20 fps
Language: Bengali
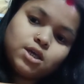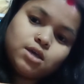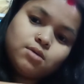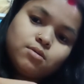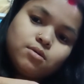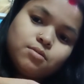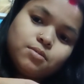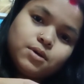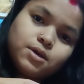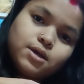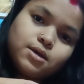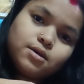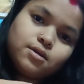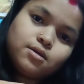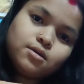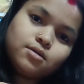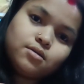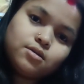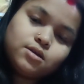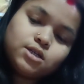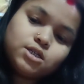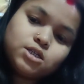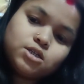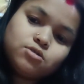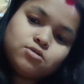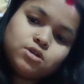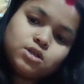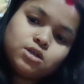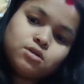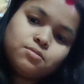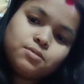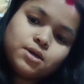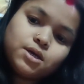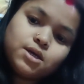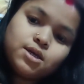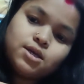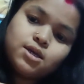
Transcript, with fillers: গিয়ে এভাবে এসে হয়ে যাবে